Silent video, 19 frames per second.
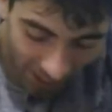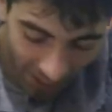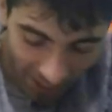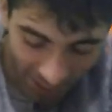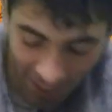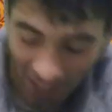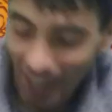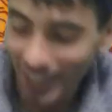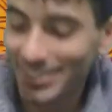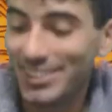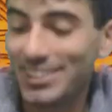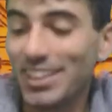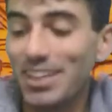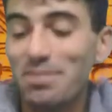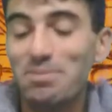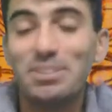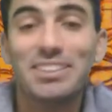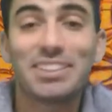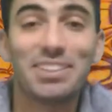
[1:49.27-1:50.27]

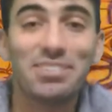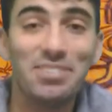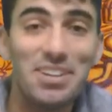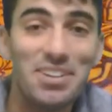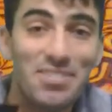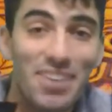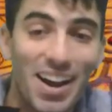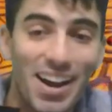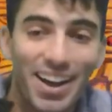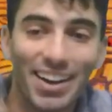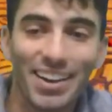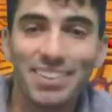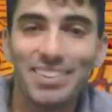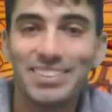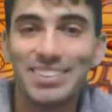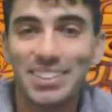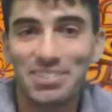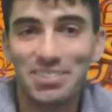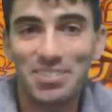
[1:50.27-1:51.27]
Grazie, mi serviva.
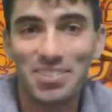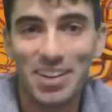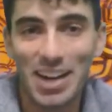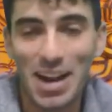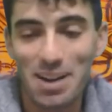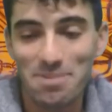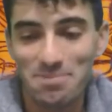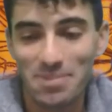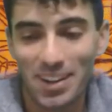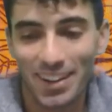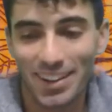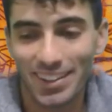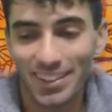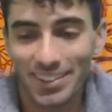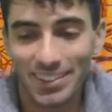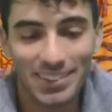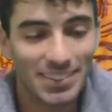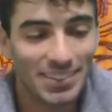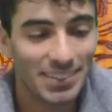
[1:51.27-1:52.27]
Mi serviva Gamma.
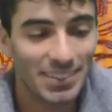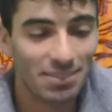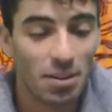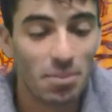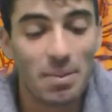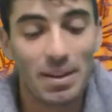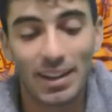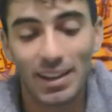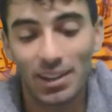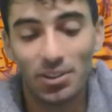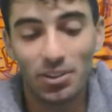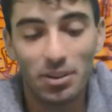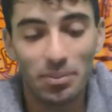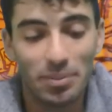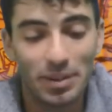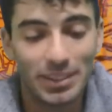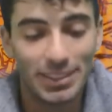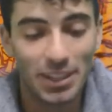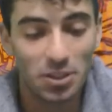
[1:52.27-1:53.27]
Vabbè che lo
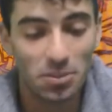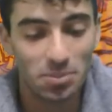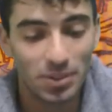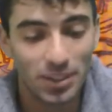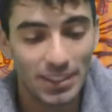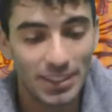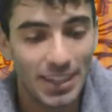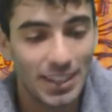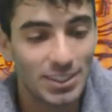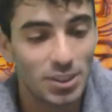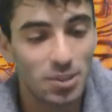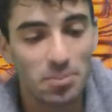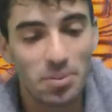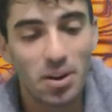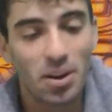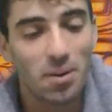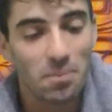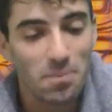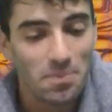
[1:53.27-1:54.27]
reprintano pure adesso,
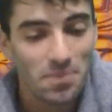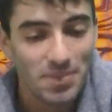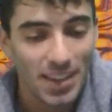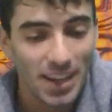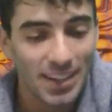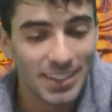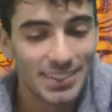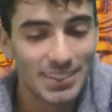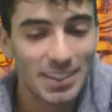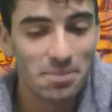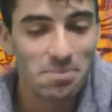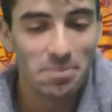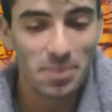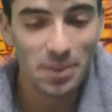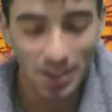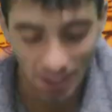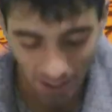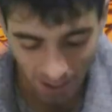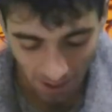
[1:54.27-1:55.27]
però è
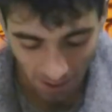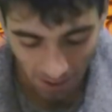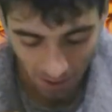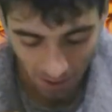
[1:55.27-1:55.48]
sempre